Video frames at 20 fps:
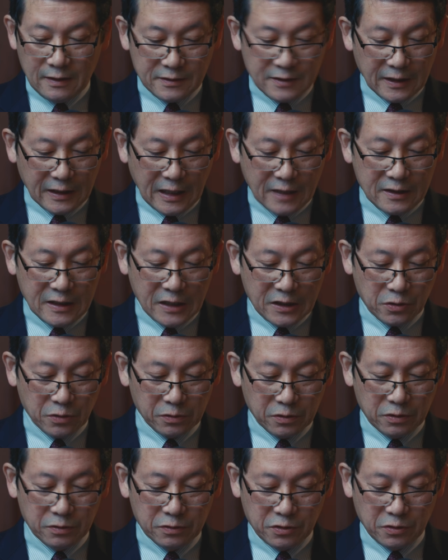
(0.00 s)
ゼカリア
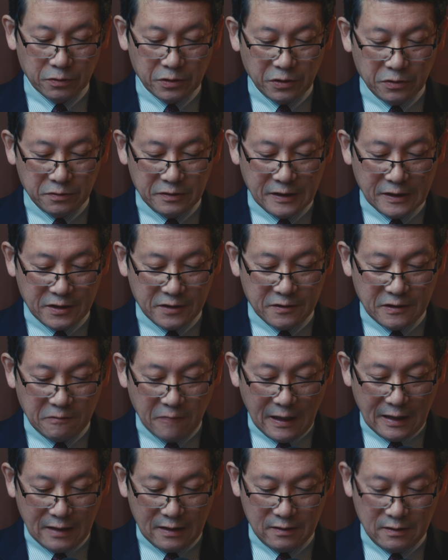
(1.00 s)
書9章9節に
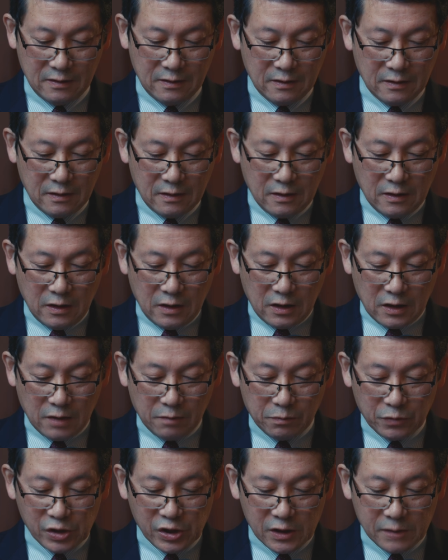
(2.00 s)
は、
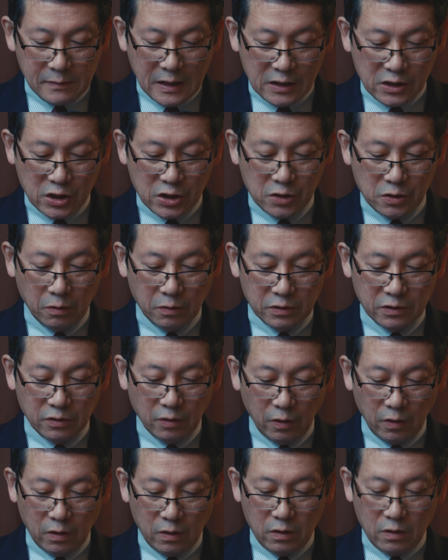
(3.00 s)
娘シオン
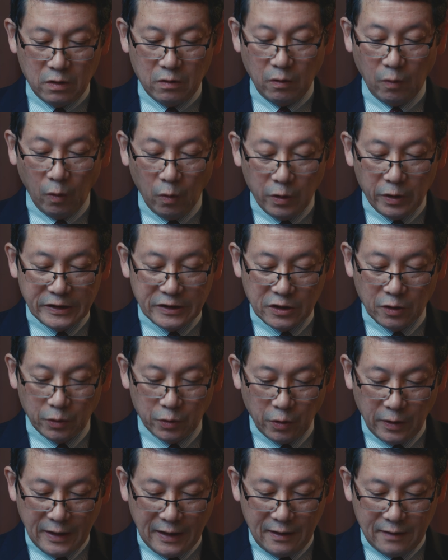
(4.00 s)
よ、大いに
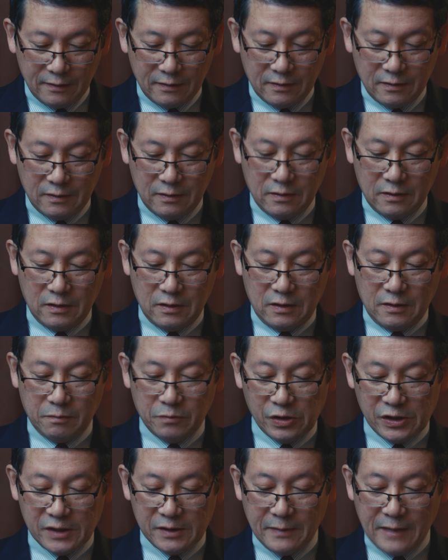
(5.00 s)
踊れ、
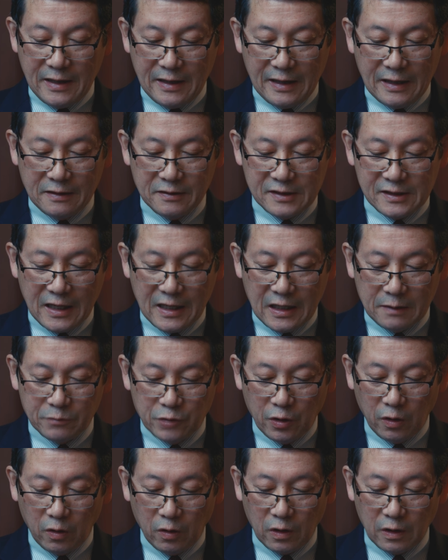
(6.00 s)
娘
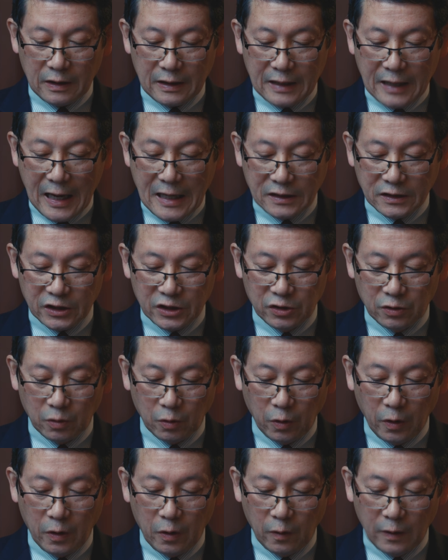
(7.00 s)
エルサレムよ、歓喜
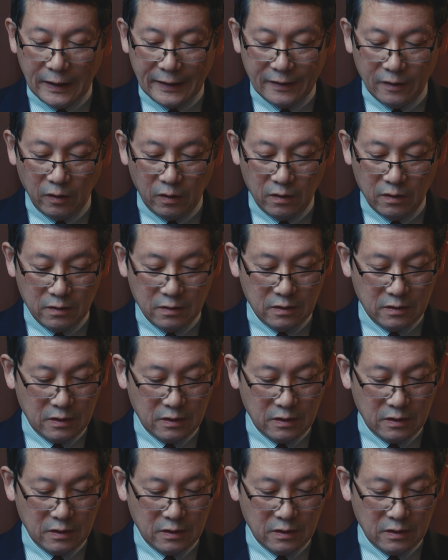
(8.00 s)
の声を上げよ。